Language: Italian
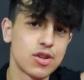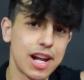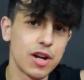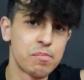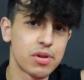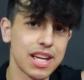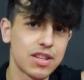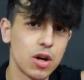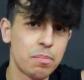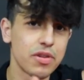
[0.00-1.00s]
orale non
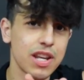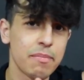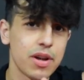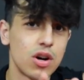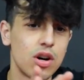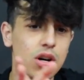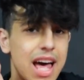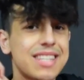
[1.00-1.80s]
protetto potrebbero